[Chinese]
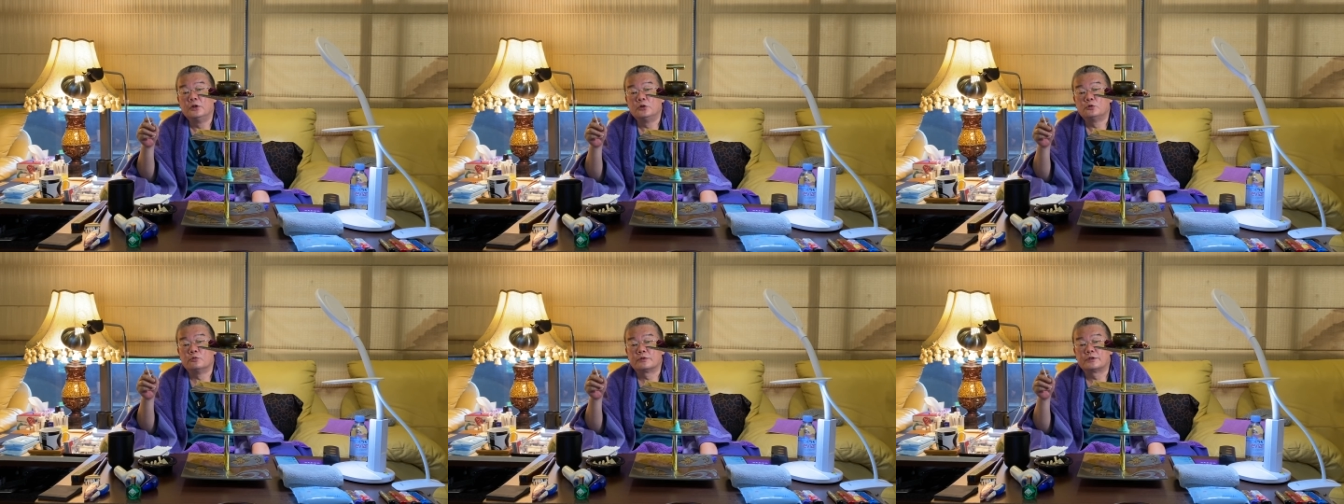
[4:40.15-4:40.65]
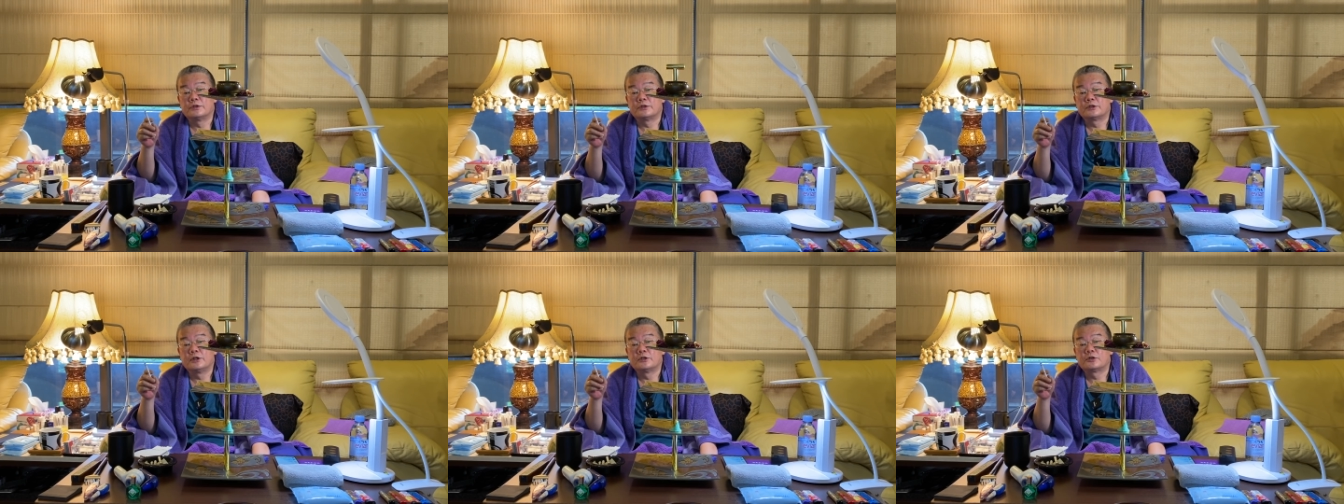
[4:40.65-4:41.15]
如是
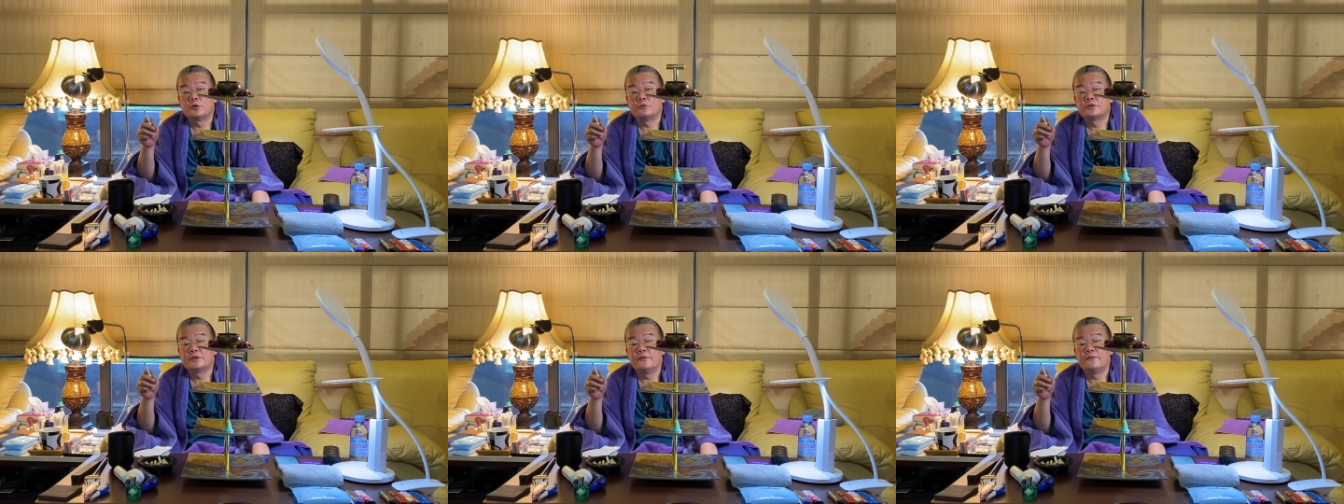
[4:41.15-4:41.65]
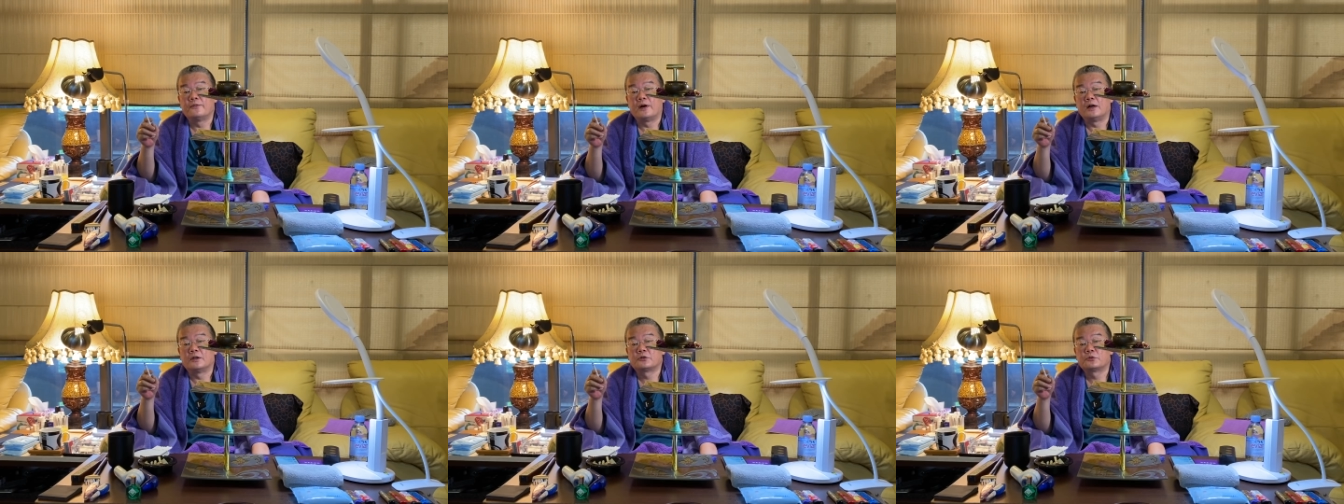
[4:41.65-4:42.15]
摄受正
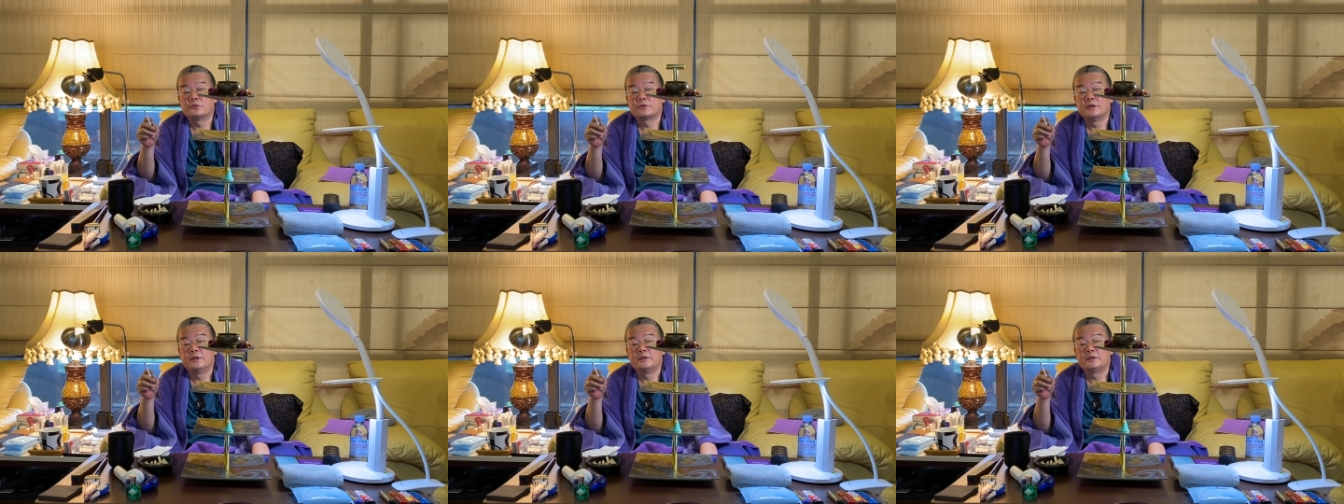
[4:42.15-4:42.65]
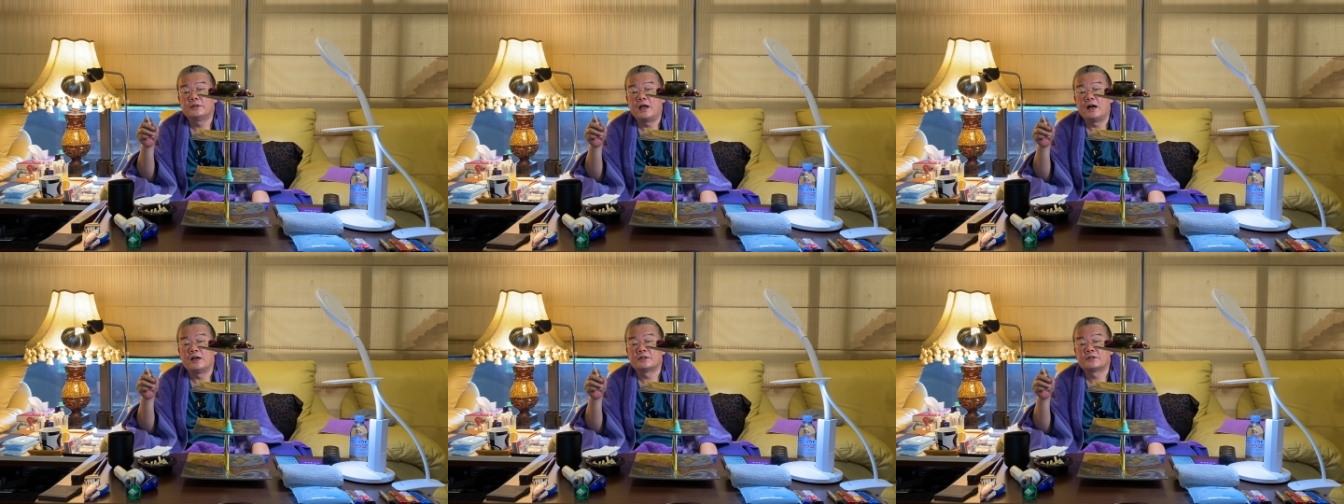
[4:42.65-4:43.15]
法，出生
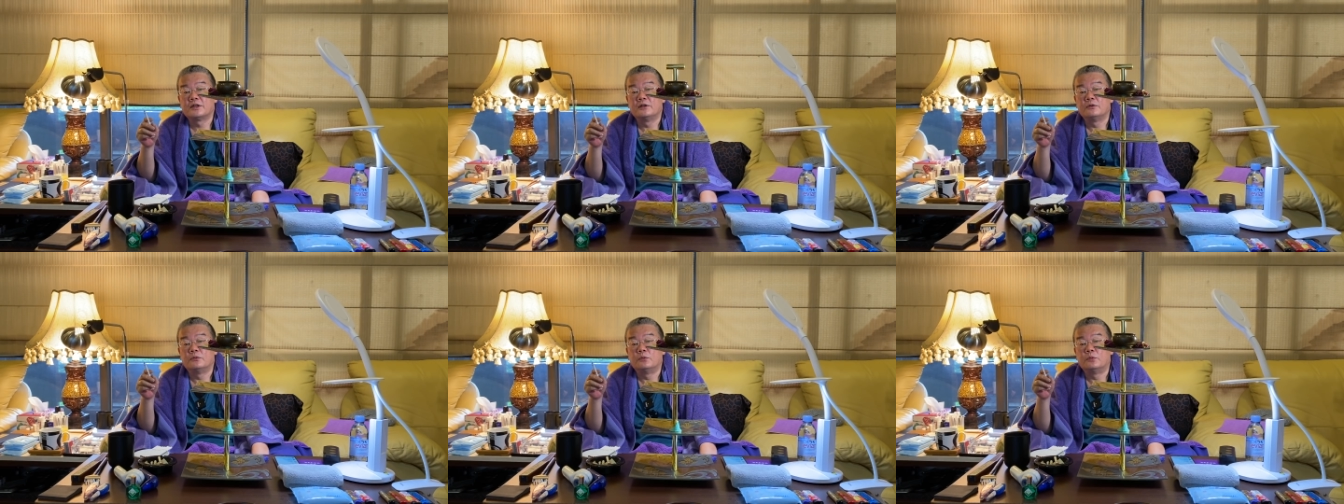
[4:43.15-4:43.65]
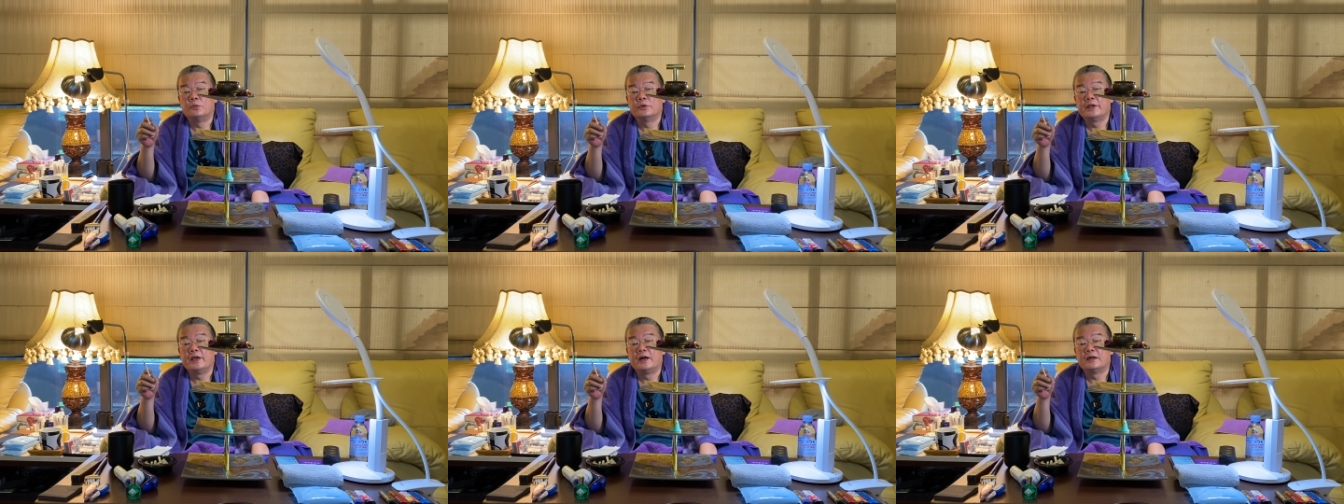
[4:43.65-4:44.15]
大圣无
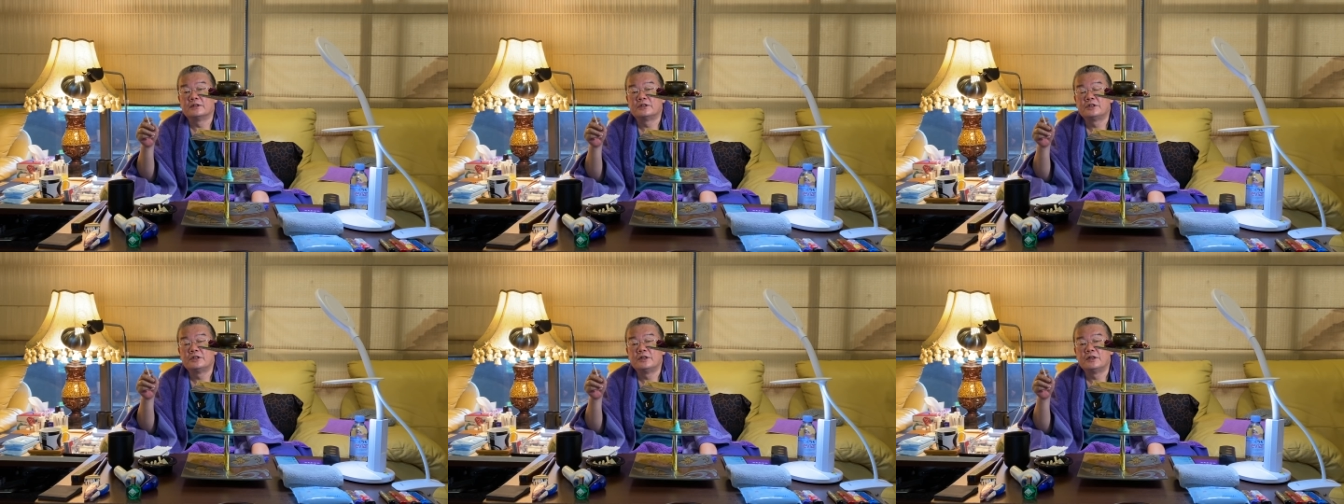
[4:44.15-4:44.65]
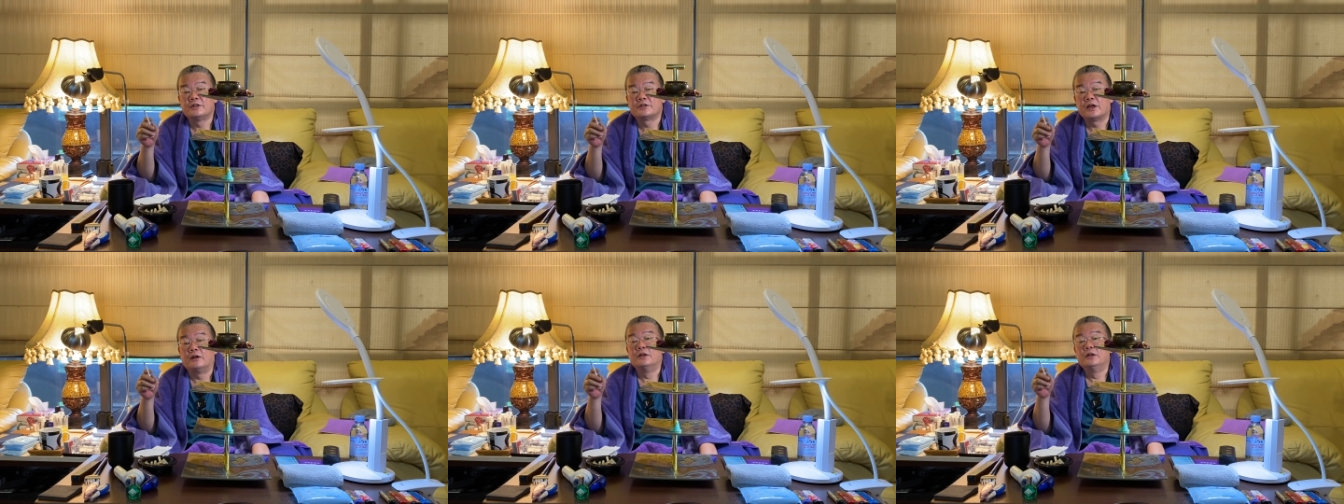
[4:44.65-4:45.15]
量界
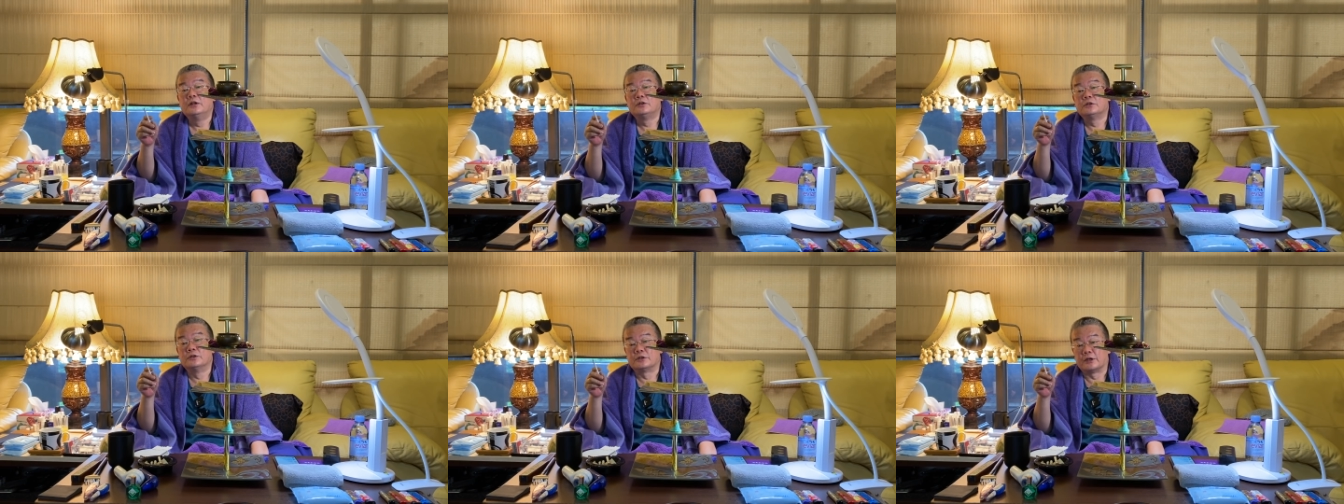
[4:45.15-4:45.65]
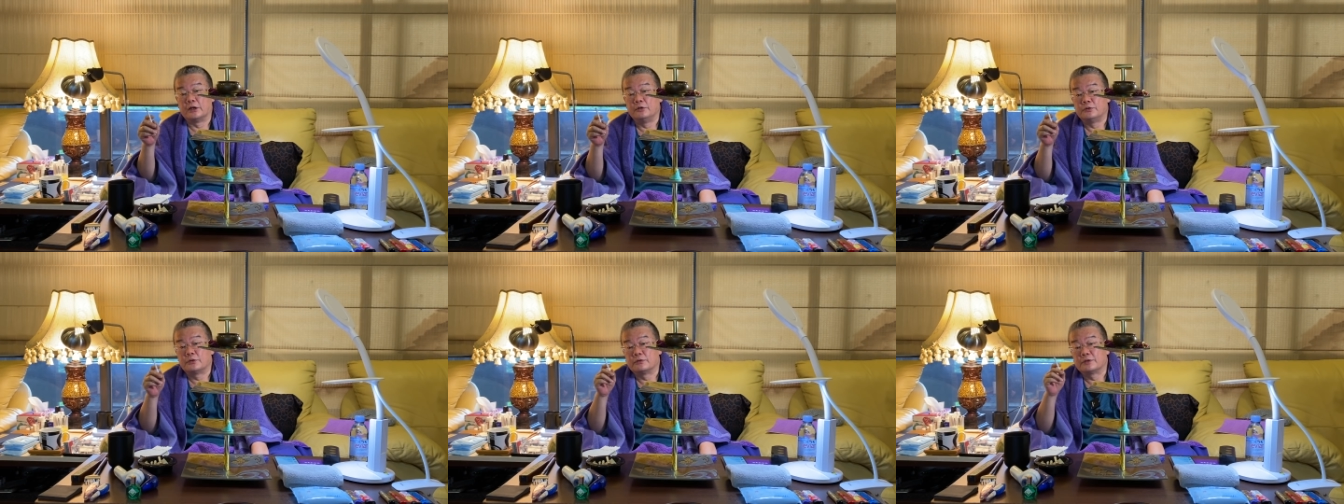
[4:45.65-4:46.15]
障，就是整个
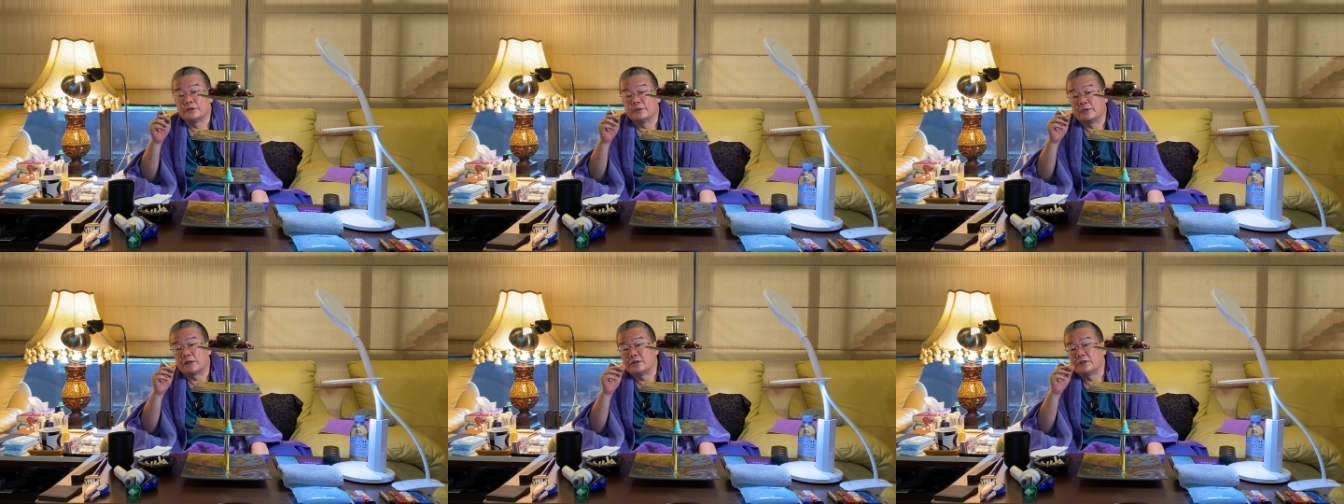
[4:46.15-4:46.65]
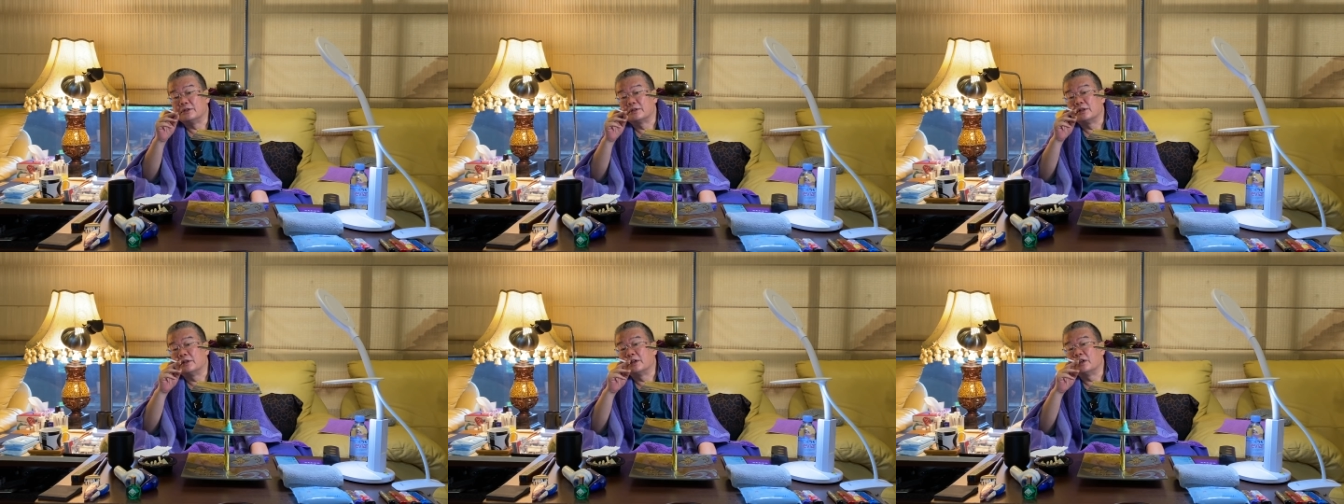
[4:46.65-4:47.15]
宇宙是这么个形
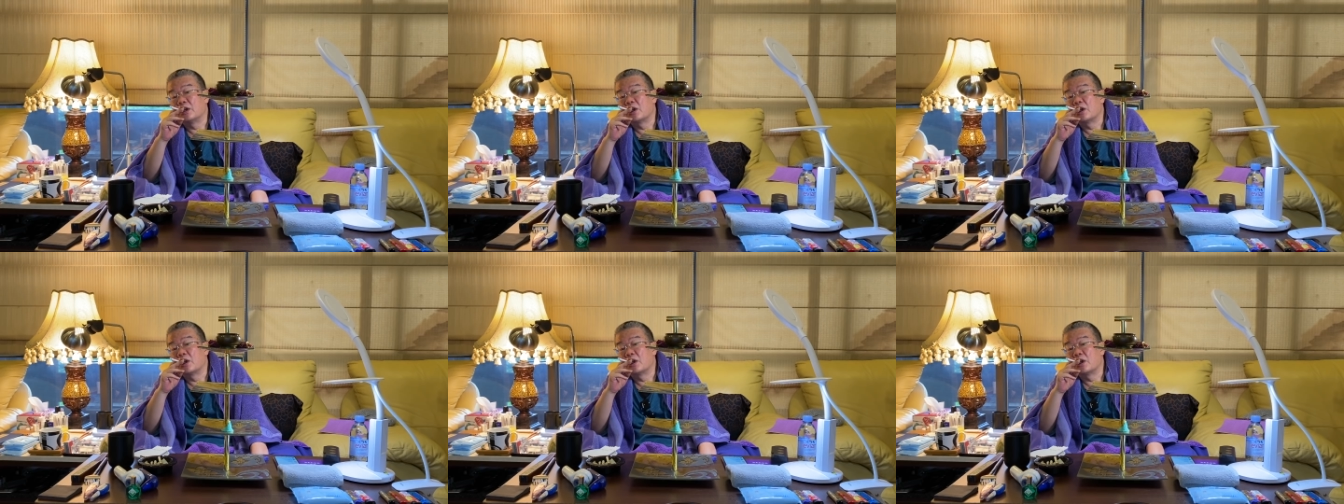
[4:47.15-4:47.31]
成的。